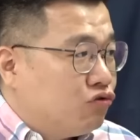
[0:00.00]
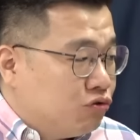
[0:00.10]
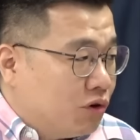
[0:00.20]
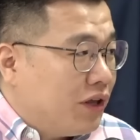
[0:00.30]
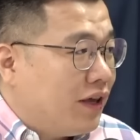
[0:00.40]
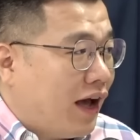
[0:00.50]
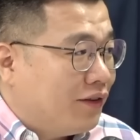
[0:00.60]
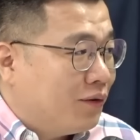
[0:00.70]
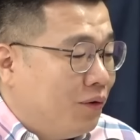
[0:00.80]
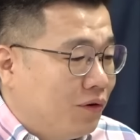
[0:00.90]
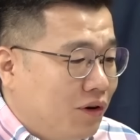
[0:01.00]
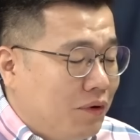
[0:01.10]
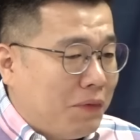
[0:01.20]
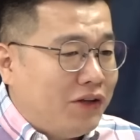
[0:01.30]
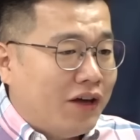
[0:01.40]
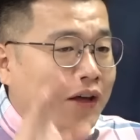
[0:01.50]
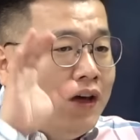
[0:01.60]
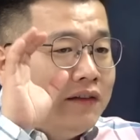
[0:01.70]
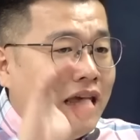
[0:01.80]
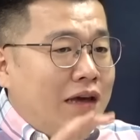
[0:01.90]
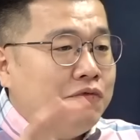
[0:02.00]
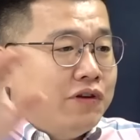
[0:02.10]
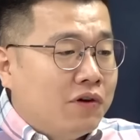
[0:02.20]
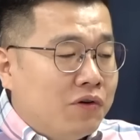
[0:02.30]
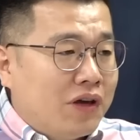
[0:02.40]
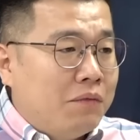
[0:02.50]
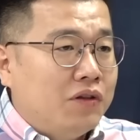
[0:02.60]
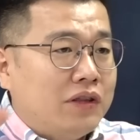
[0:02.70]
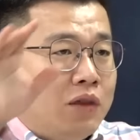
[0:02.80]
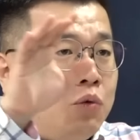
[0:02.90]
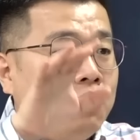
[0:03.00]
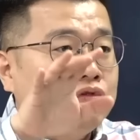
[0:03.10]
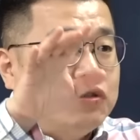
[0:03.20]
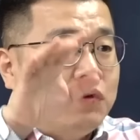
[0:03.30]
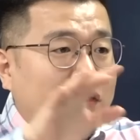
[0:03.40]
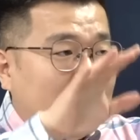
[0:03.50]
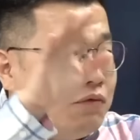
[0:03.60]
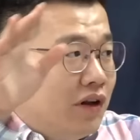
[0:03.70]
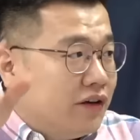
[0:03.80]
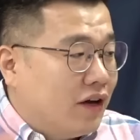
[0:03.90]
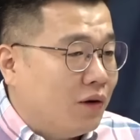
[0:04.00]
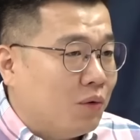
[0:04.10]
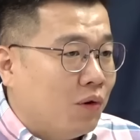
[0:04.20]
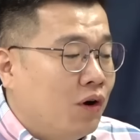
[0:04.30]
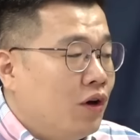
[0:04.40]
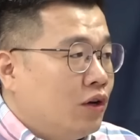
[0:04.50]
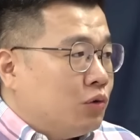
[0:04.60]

구성된 게 아니고 그러면 만약에 테이블이 여러 개면 대통령 중심으로 한 테이블 얘기하고 그렇죠.